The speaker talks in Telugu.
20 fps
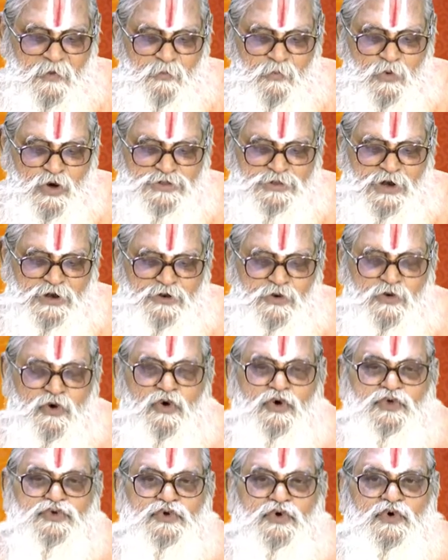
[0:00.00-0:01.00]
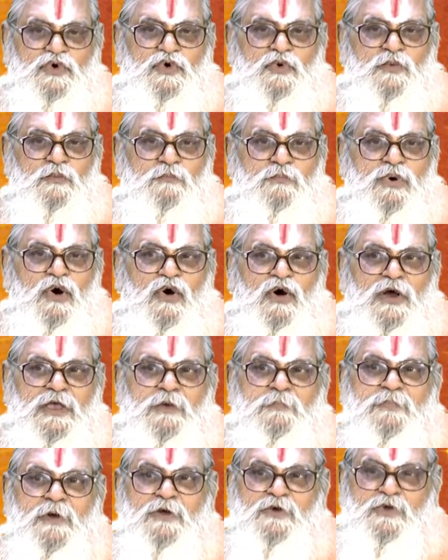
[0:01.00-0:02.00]
మొదటి రోజు
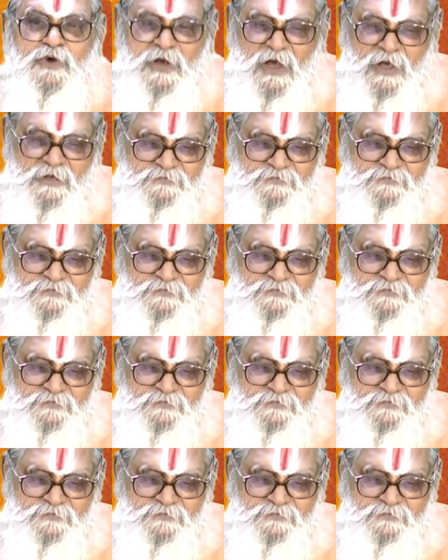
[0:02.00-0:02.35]
భోగి పండుగ